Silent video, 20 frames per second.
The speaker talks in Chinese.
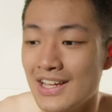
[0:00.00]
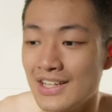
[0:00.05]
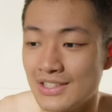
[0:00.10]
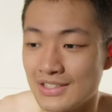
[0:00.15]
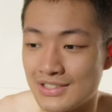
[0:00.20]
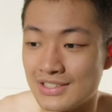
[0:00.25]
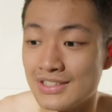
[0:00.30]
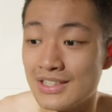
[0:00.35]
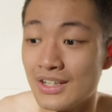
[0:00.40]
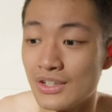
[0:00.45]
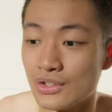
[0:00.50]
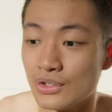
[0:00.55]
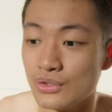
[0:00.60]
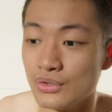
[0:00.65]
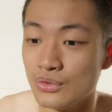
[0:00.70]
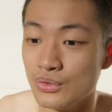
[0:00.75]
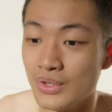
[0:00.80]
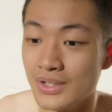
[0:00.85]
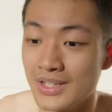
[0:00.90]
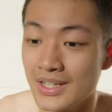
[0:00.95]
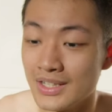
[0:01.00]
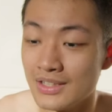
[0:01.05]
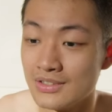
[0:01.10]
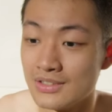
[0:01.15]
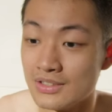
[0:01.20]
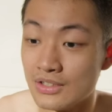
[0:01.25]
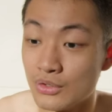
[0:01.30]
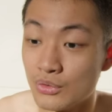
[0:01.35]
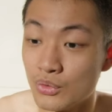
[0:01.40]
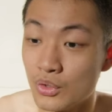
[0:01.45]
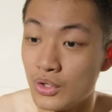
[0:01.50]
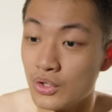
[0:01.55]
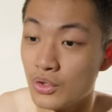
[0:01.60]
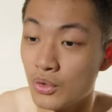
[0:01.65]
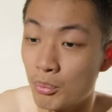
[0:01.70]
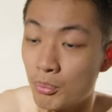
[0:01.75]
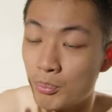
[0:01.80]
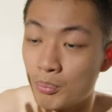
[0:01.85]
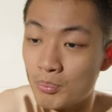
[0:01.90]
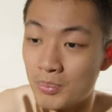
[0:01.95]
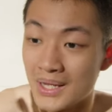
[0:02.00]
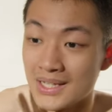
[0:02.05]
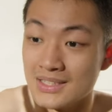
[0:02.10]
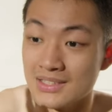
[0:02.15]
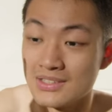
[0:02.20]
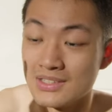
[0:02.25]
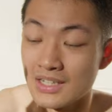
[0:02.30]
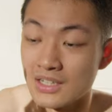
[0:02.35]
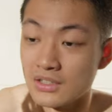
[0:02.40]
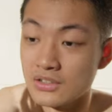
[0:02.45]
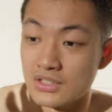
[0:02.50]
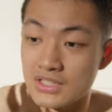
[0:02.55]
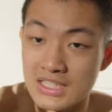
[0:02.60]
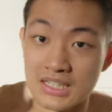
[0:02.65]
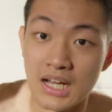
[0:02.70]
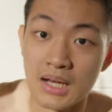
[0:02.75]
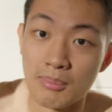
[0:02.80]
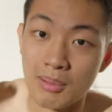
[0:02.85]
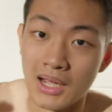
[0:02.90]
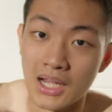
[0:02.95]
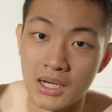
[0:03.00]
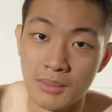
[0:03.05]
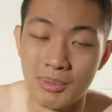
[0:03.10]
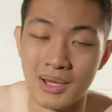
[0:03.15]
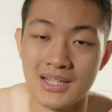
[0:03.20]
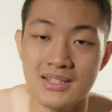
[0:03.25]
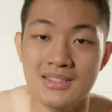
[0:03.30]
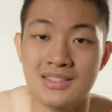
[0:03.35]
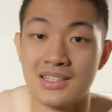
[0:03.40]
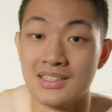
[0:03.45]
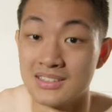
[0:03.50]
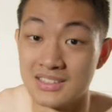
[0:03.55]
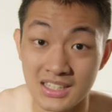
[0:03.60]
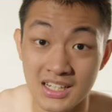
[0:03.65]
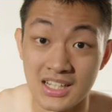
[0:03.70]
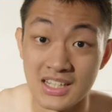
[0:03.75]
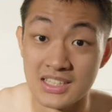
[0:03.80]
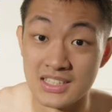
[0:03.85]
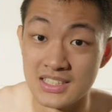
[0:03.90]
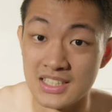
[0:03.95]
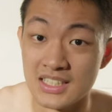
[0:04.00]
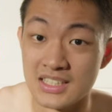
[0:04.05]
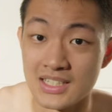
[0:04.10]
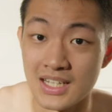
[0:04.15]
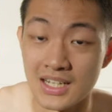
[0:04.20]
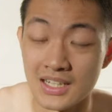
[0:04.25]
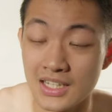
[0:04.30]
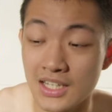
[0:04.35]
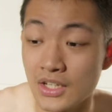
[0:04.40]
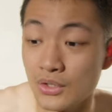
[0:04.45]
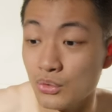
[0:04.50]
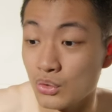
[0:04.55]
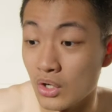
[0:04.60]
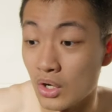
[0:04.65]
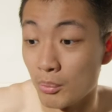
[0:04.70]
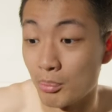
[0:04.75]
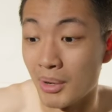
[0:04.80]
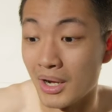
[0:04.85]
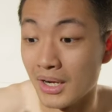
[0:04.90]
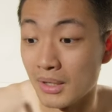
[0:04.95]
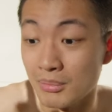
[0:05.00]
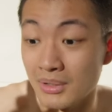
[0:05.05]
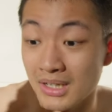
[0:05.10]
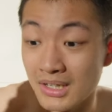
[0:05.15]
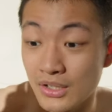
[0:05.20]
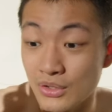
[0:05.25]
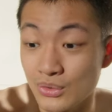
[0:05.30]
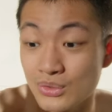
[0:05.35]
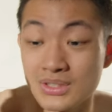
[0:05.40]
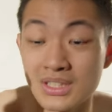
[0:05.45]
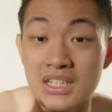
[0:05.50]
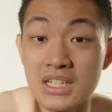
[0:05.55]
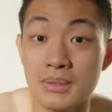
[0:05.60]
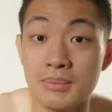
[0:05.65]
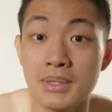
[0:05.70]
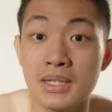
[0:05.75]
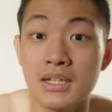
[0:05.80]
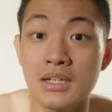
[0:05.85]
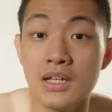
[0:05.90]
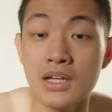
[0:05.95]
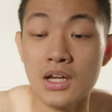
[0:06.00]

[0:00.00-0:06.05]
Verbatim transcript: 迟到原因是因为有班长，其他排的班长在那里检查内务，然后把他们留在里面。